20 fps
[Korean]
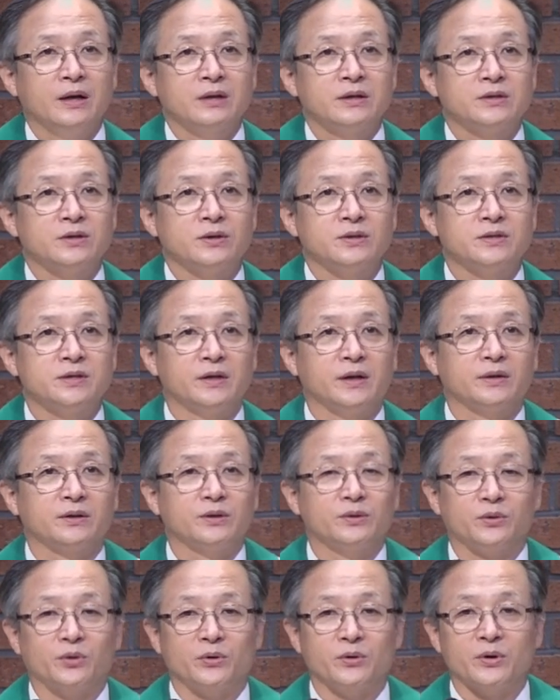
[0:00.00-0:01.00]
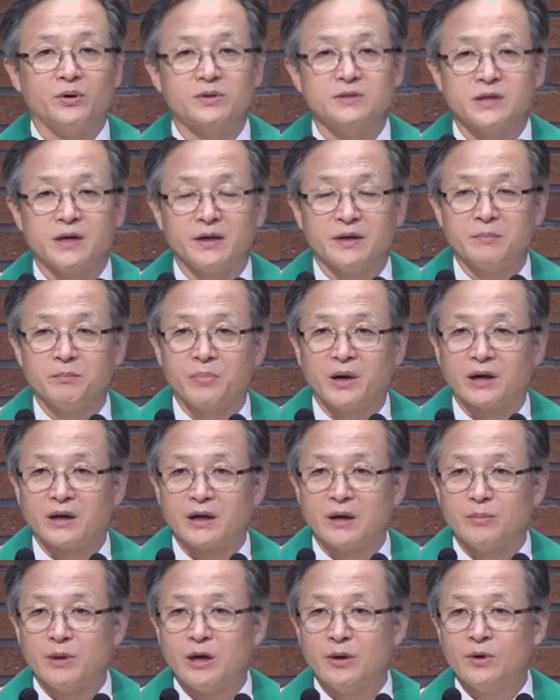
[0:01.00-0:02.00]
절친했던 통역자인
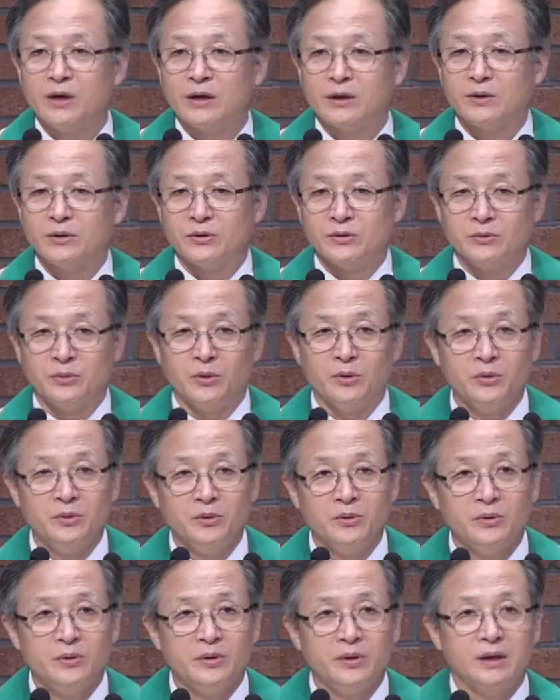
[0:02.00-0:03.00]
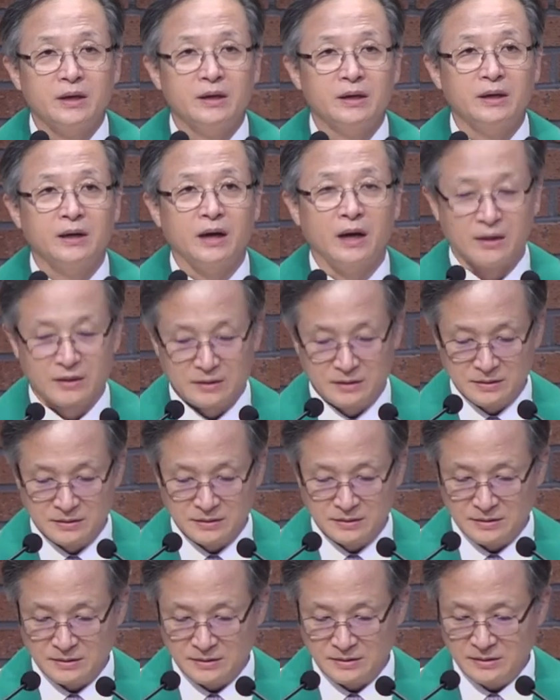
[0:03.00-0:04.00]
바나바와도
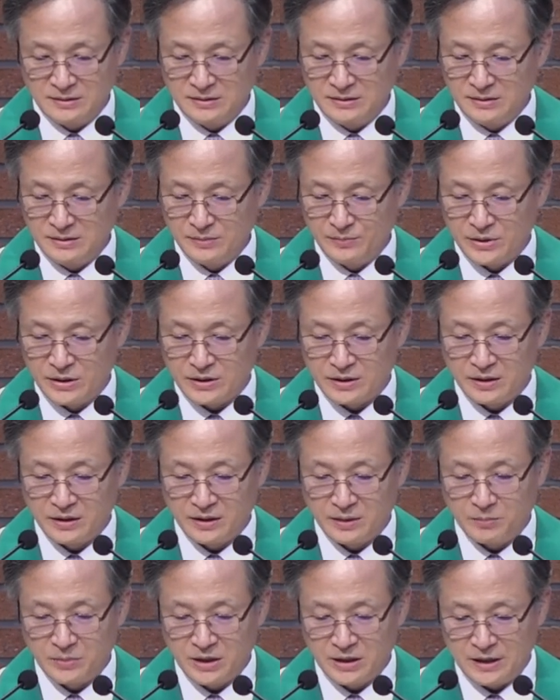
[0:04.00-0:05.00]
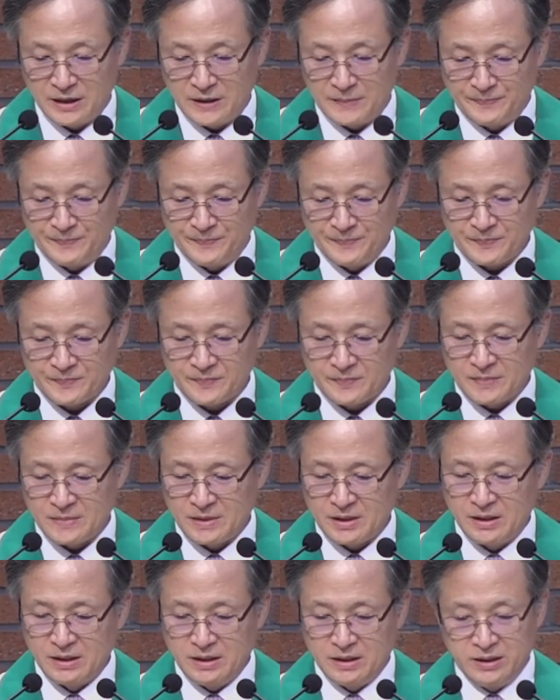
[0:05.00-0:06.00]
갈등을 빚게 됩니다.
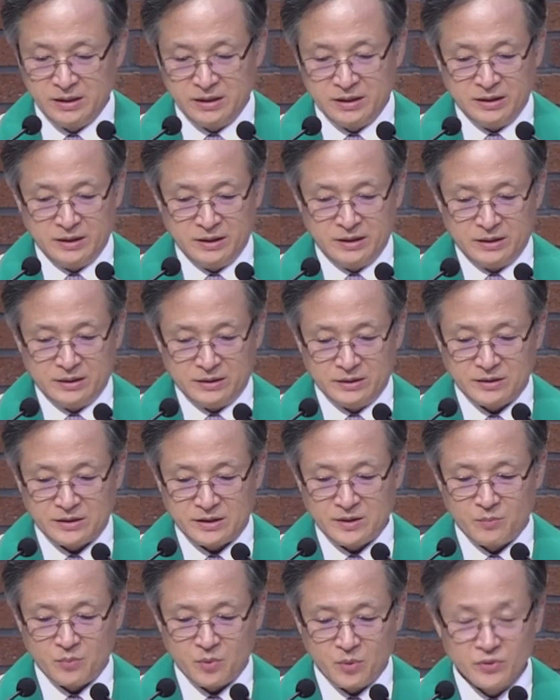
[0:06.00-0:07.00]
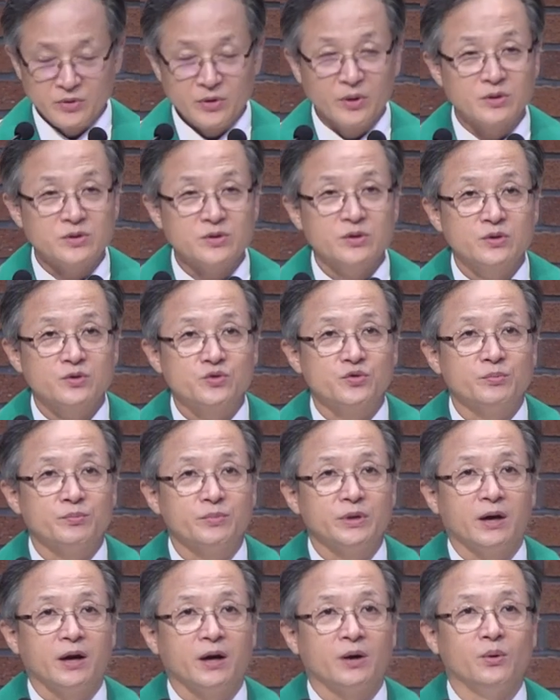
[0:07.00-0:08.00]
이렇게 모든 것을
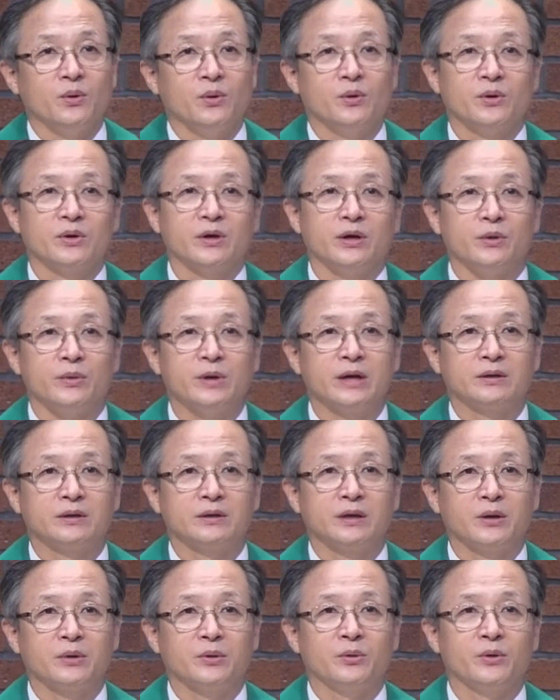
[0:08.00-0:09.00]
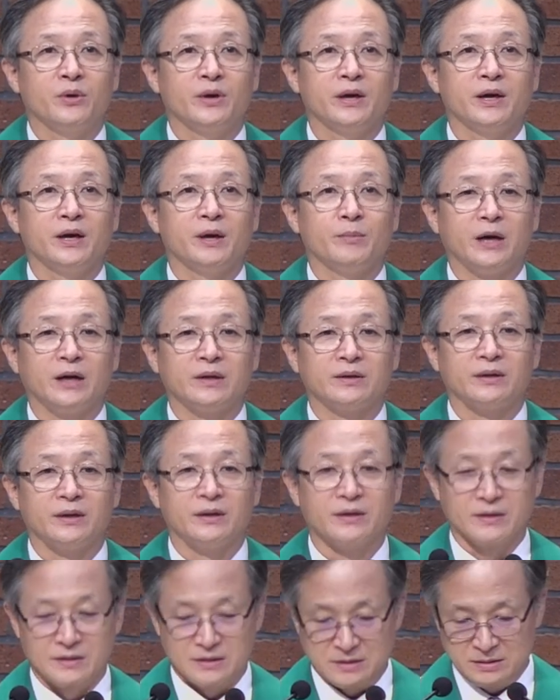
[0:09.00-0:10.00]
준비하고 계획대로 해야만
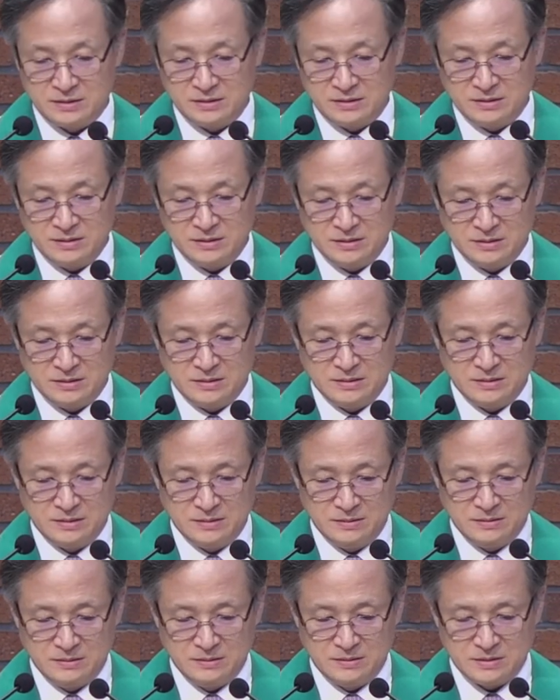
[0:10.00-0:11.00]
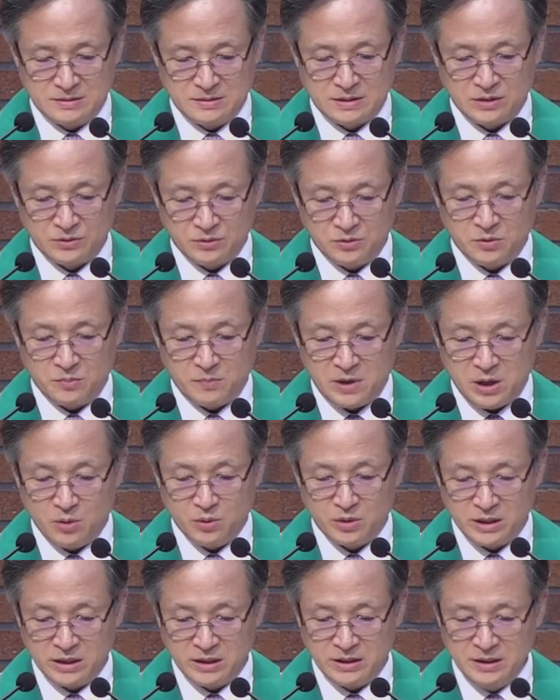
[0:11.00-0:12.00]
되는 사도
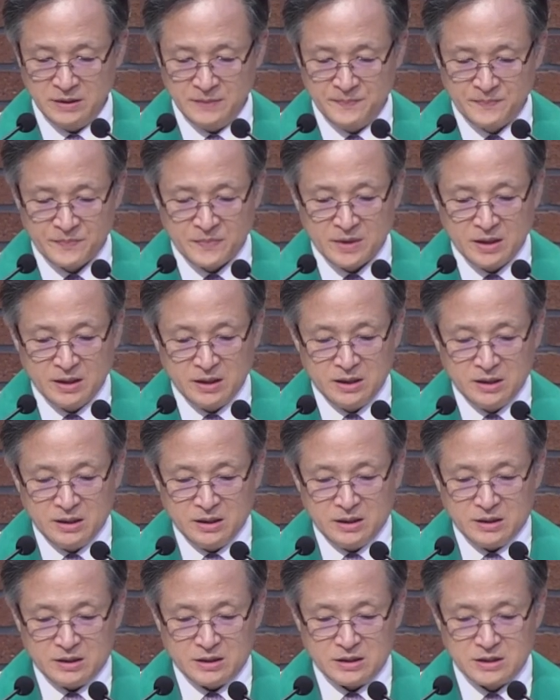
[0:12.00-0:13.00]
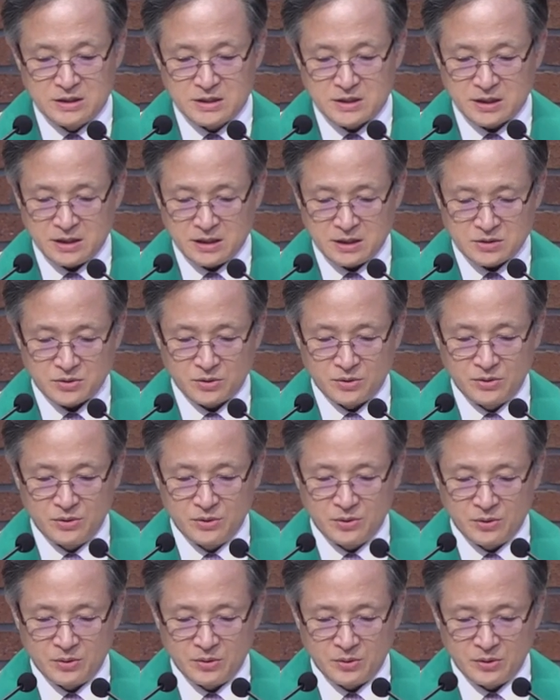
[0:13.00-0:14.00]
바울이 2차
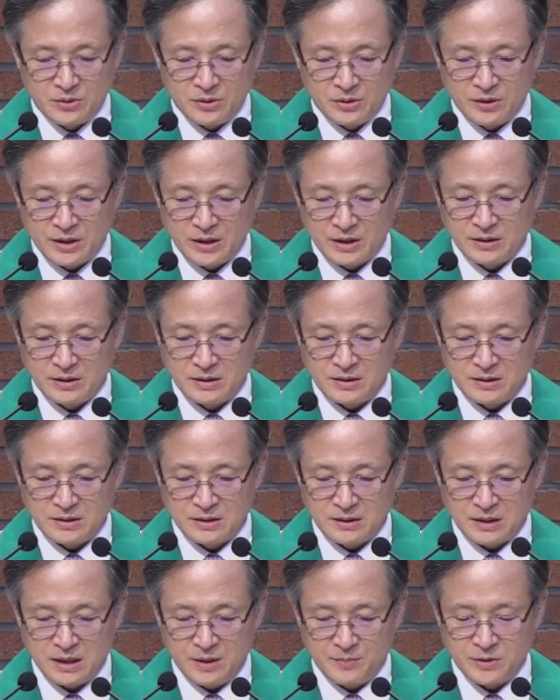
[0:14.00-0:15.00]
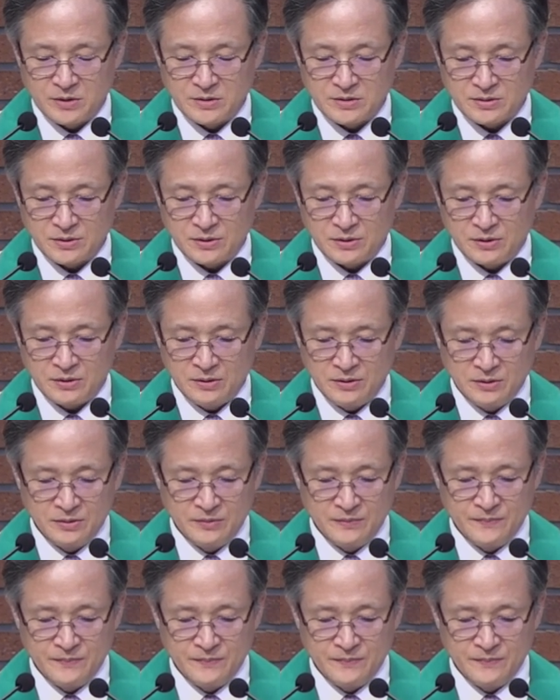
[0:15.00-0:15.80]
전도 여행을 가면서